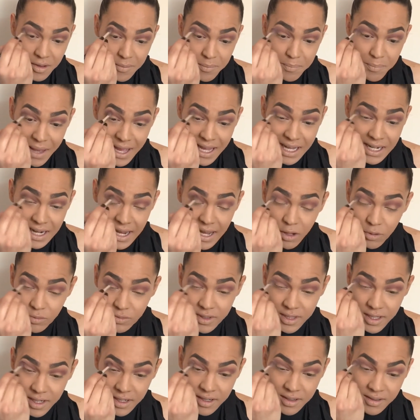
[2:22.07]
Bem
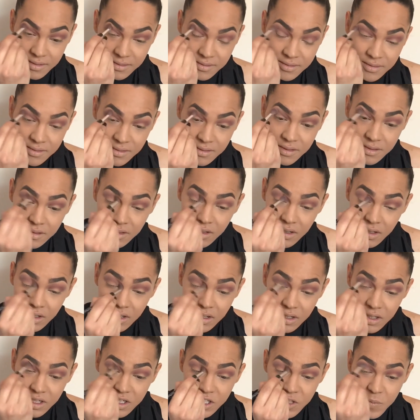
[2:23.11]
neutra.
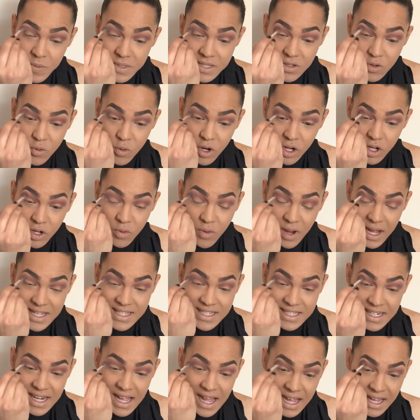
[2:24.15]
Tipo assim, o olho
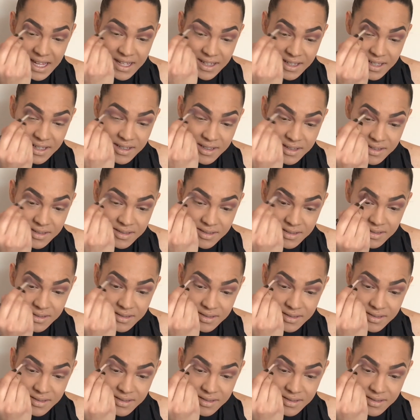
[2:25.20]
quase nada.